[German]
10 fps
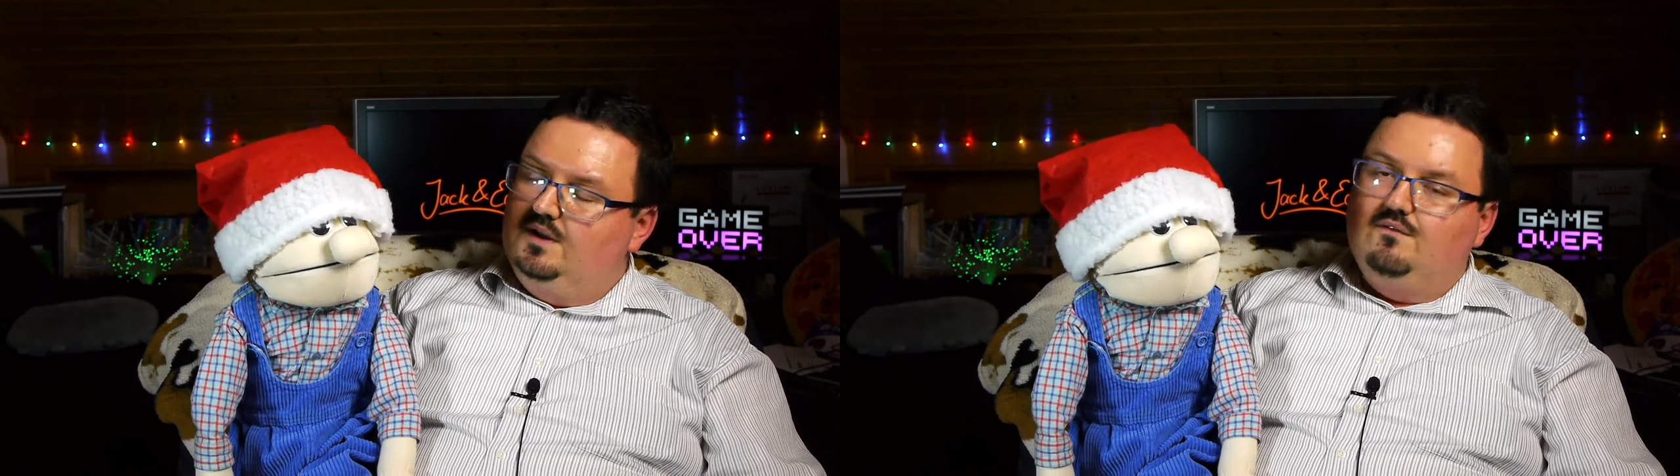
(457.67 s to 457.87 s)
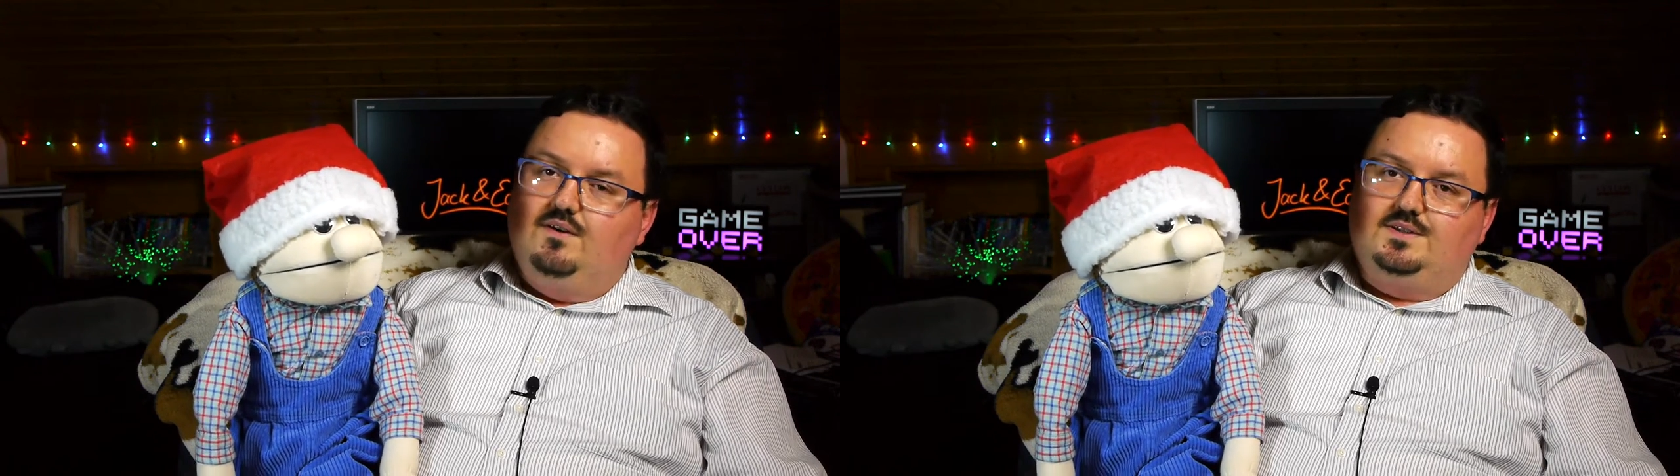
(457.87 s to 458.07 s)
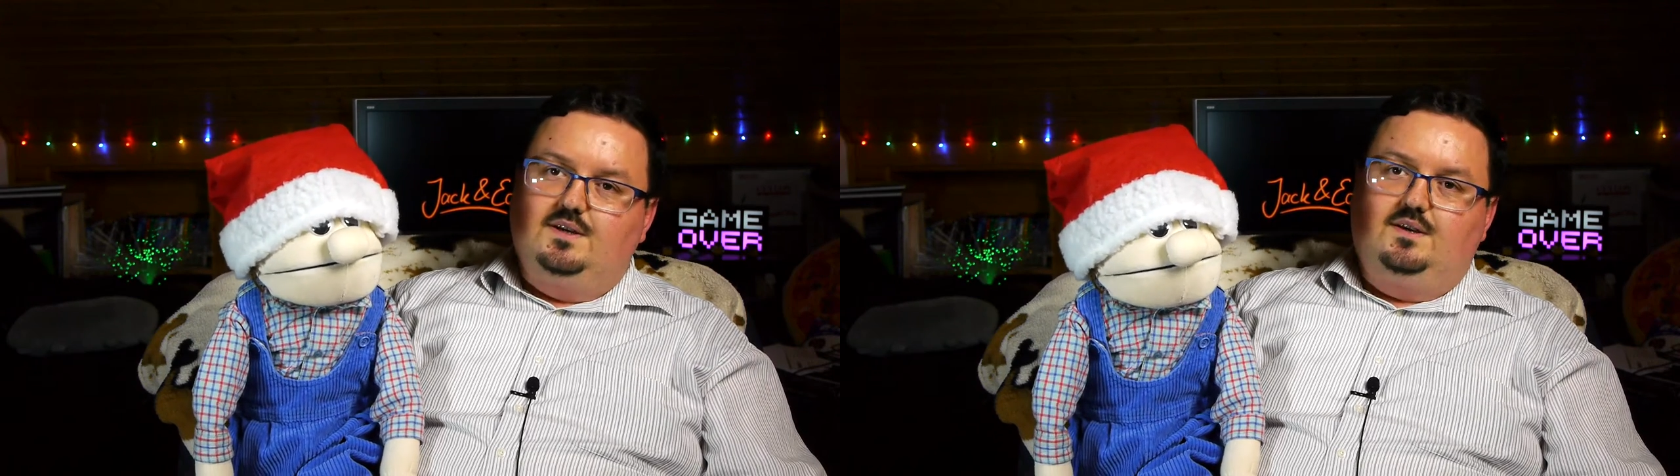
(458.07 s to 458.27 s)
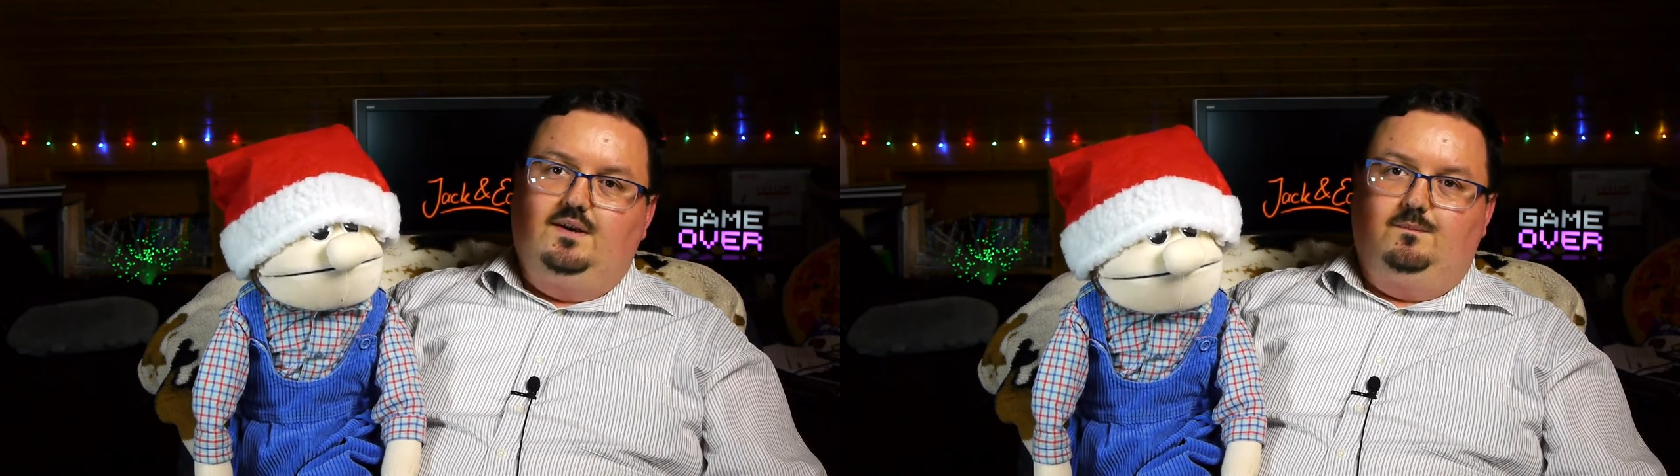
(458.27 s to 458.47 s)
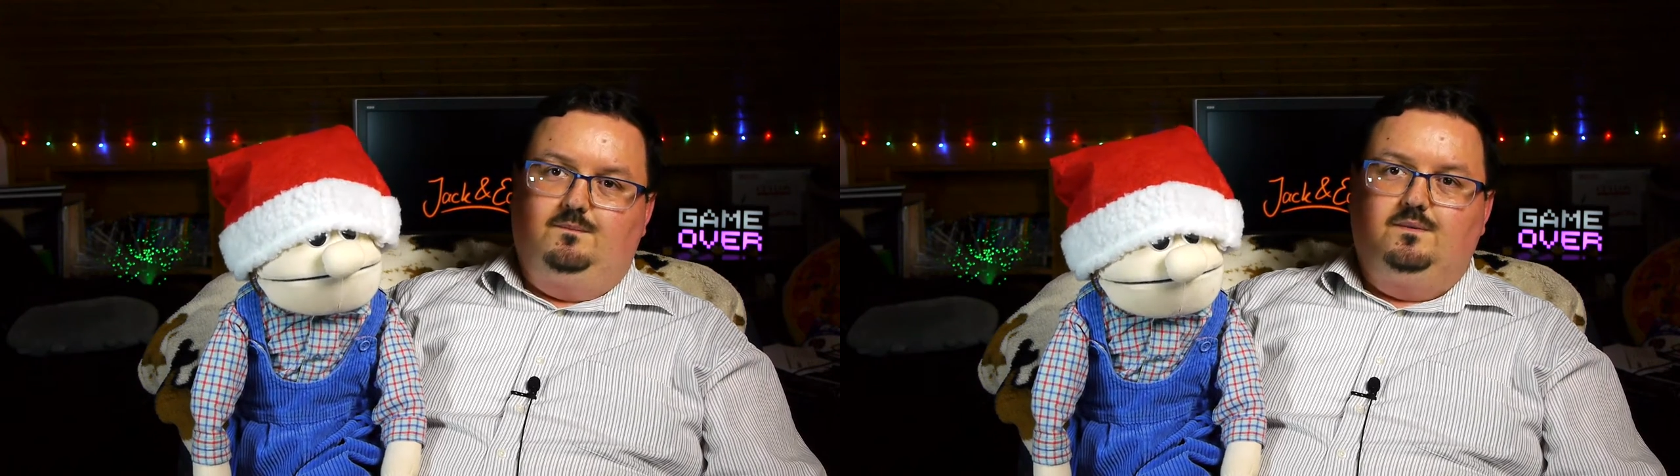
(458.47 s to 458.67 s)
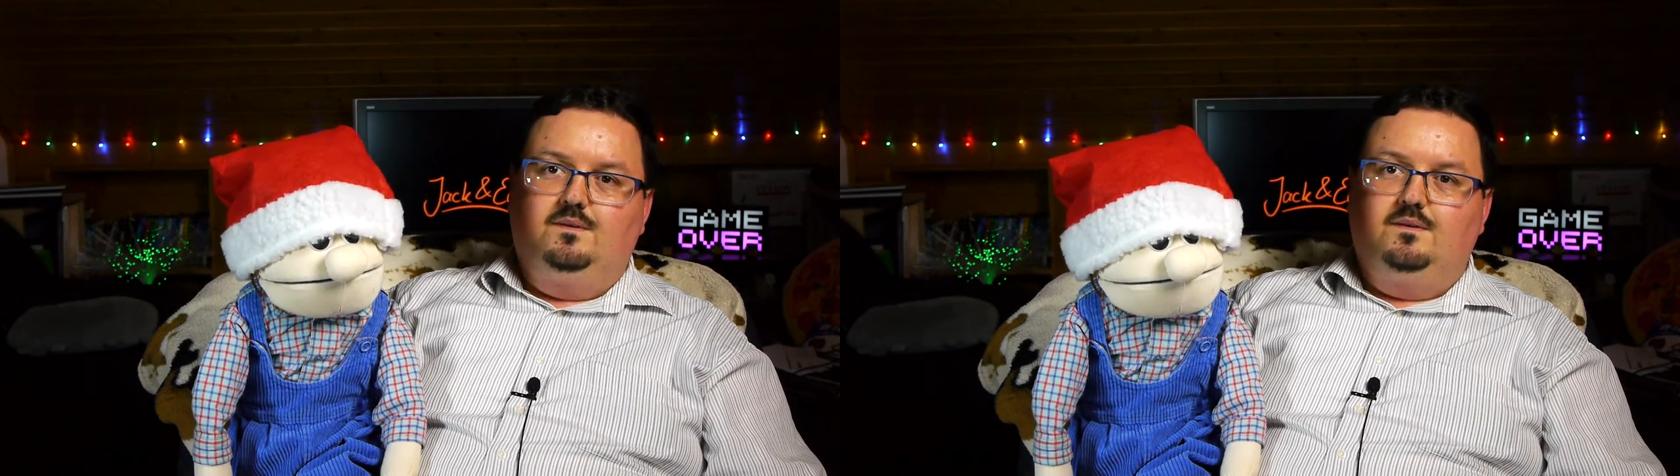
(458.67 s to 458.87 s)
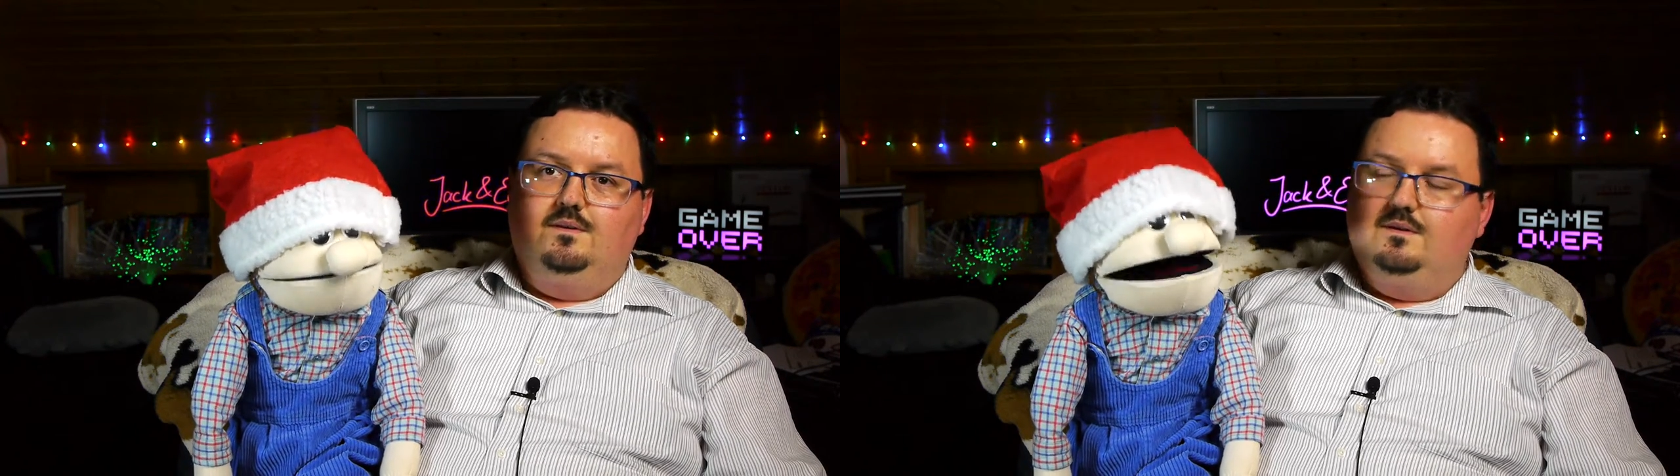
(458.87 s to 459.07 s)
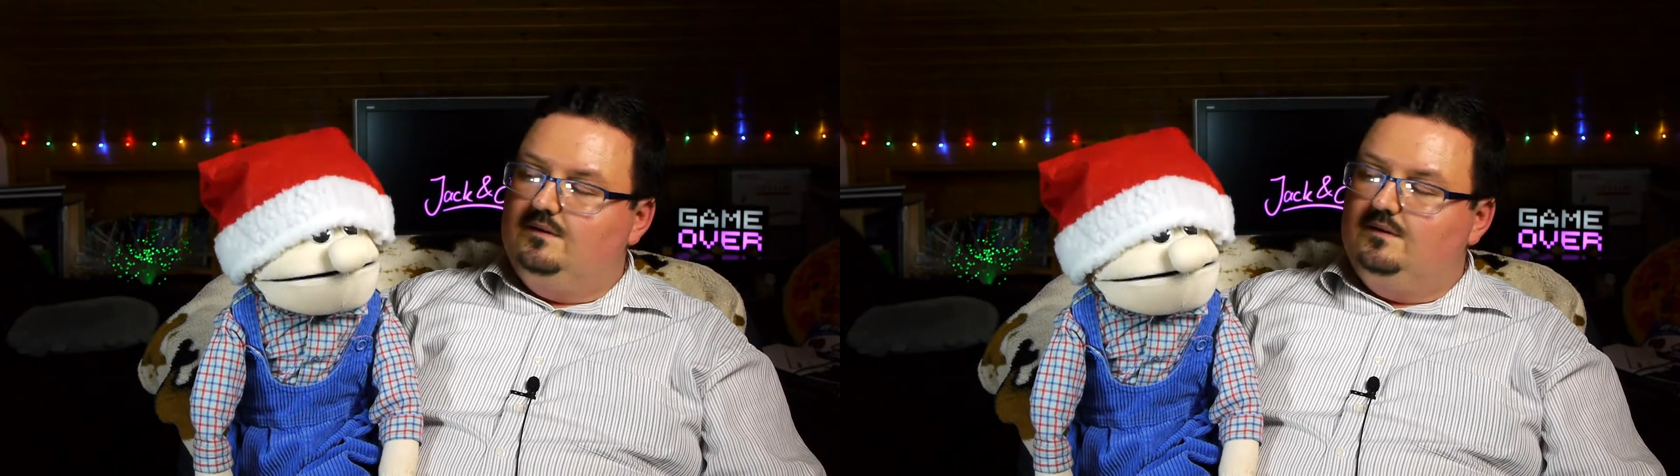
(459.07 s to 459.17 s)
Wasser geben? Ja,